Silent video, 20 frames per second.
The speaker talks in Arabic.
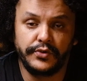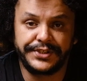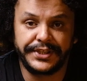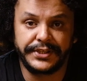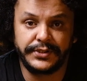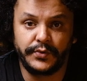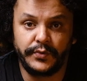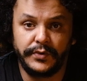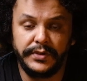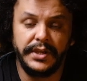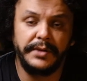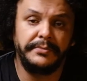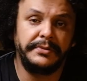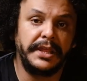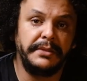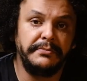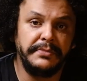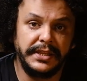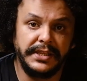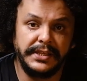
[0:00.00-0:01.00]
ساكسونيه منها
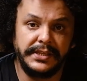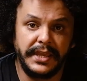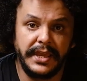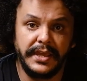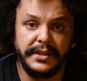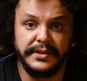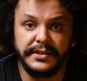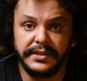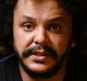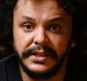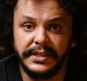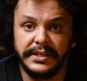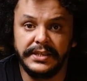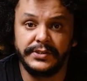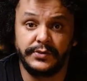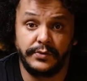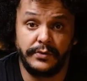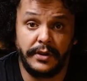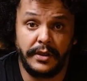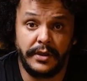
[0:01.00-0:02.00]
امريكان
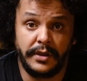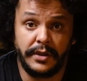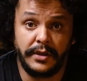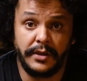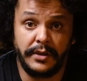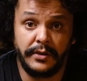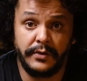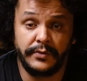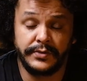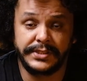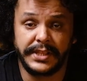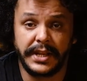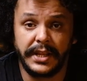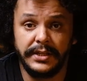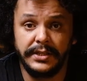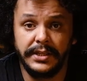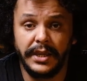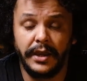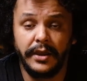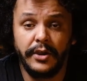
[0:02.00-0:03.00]
انجليز ولا
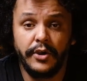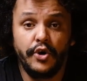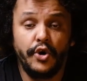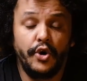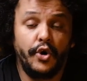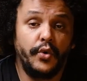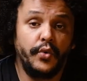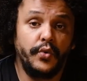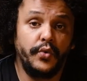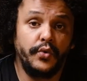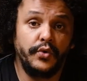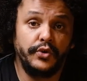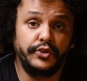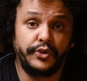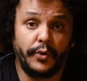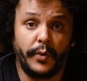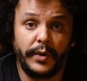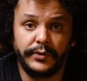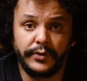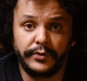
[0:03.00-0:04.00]
استراليا
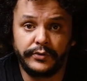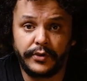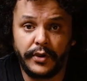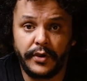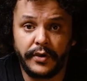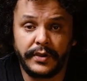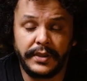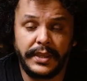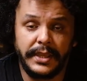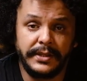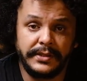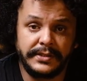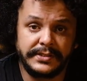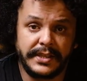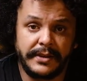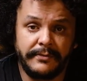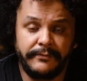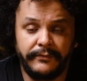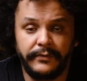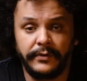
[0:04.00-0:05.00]
ودروا دوتور كاين
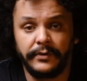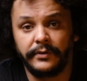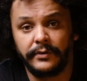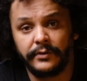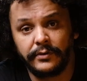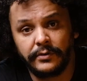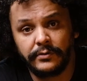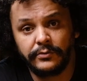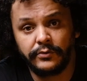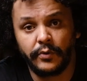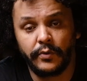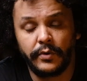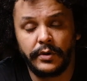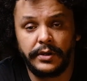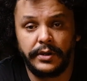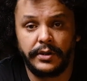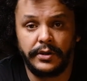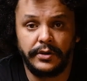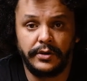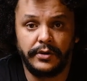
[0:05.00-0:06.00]
اكثر في
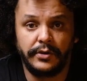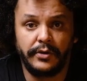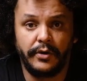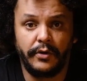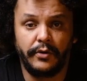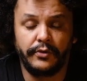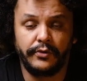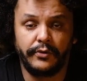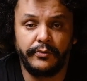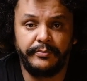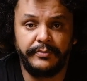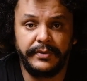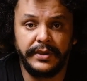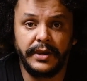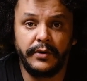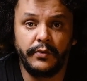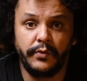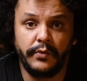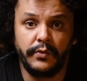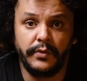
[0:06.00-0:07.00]
دول اوروبيه
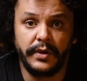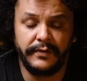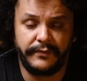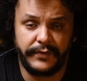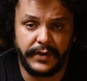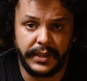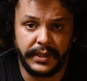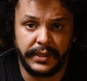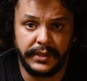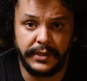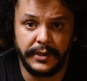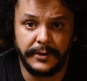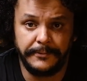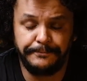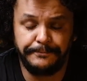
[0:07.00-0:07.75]
وافريقيه